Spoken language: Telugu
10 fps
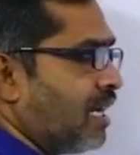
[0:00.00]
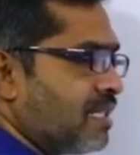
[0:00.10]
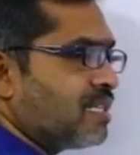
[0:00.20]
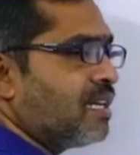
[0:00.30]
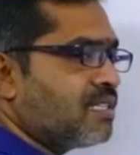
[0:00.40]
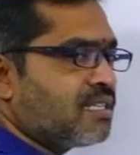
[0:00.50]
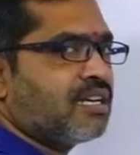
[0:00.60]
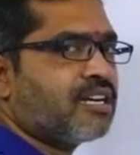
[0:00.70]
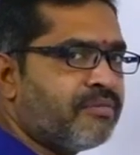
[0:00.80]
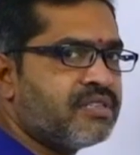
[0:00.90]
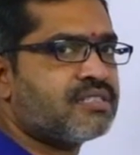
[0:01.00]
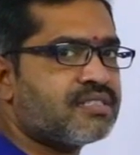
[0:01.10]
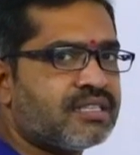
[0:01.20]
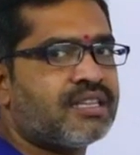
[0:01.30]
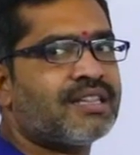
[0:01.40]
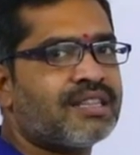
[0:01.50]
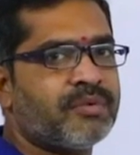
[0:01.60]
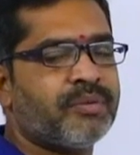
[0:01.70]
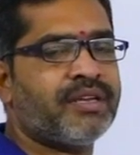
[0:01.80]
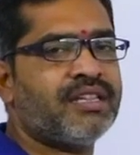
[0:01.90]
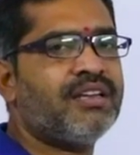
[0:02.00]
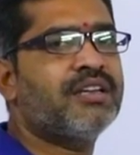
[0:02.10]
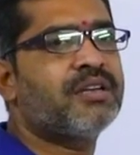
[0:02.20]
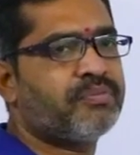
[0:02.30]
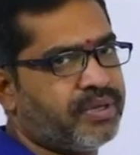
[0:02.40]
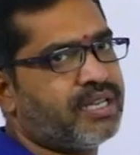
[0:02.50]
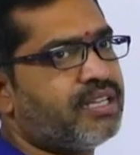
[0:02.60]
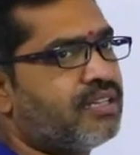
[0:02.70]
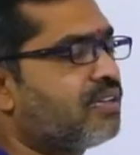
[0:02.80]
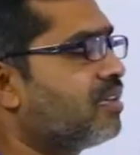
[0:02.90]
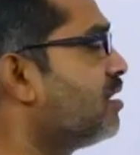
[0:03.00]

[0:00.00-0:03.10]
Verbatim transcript: అంచెలంచెల కమ్యూనిస్టు సిద్ధాంతం ఏమైంది పెరిగింది